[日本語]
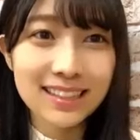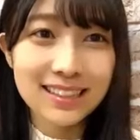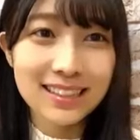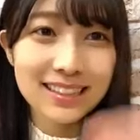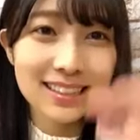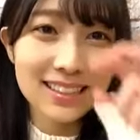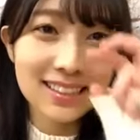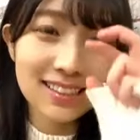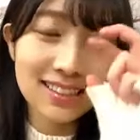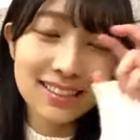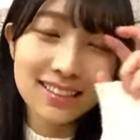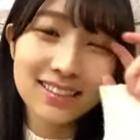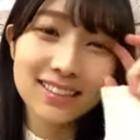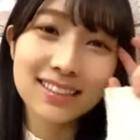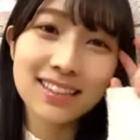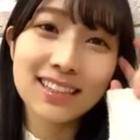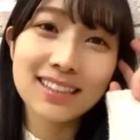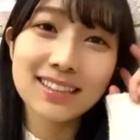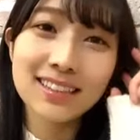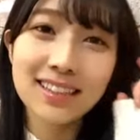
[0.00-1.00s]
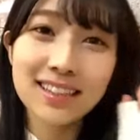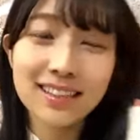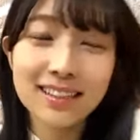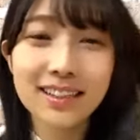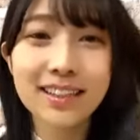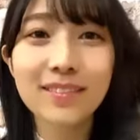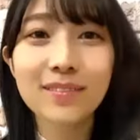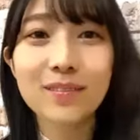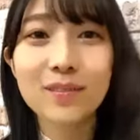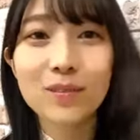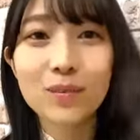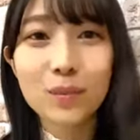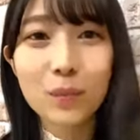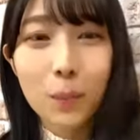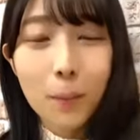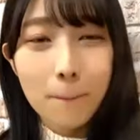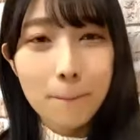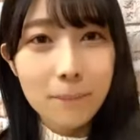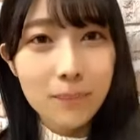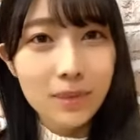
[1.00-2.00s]
に写真集だったらね
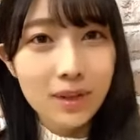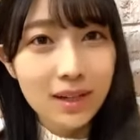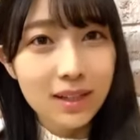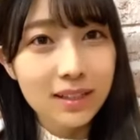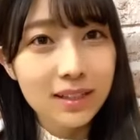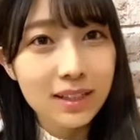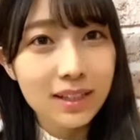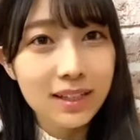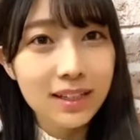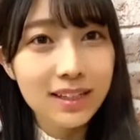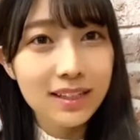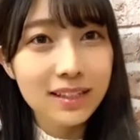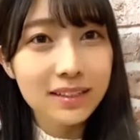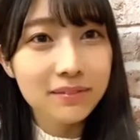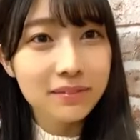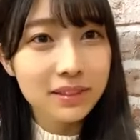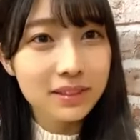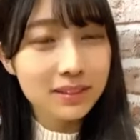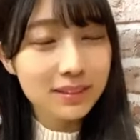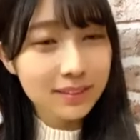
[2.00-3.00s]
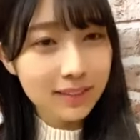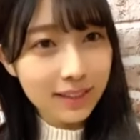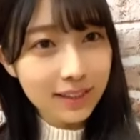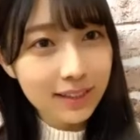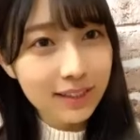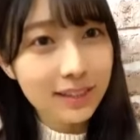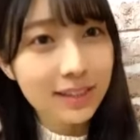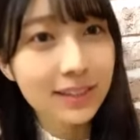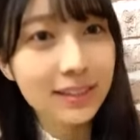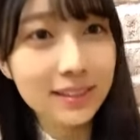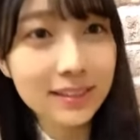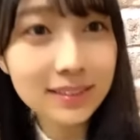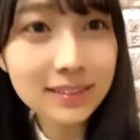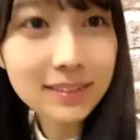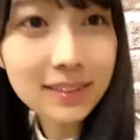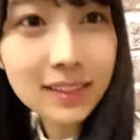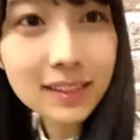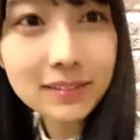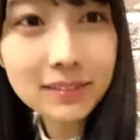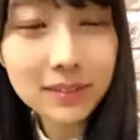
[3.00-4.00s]
叶えられますね
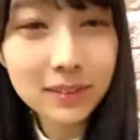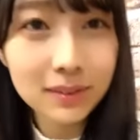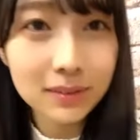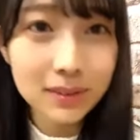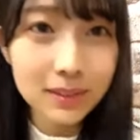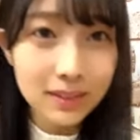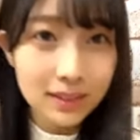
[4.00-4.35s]
それも